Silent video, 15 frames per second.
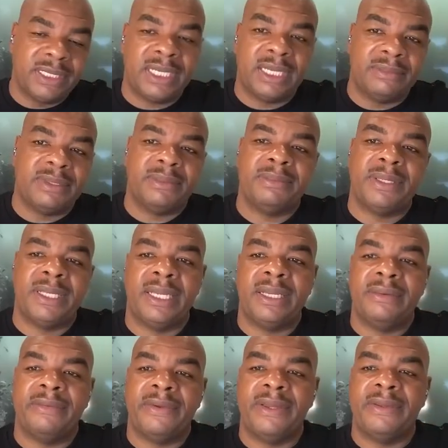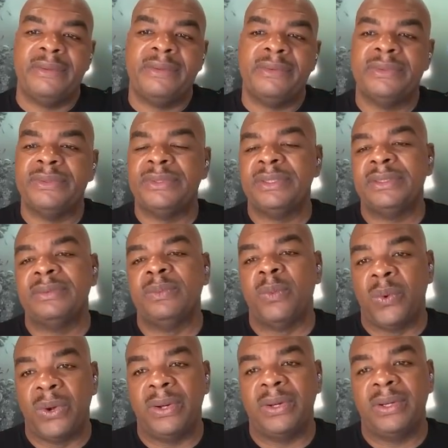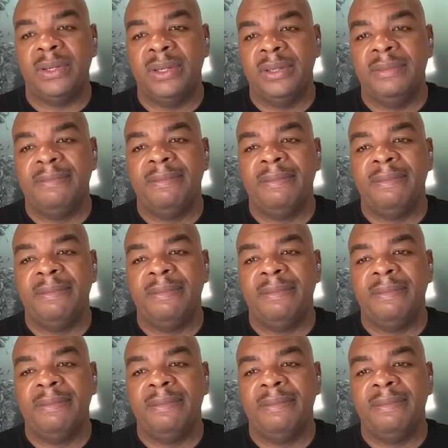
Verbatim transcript: весело играть, это была просто работа.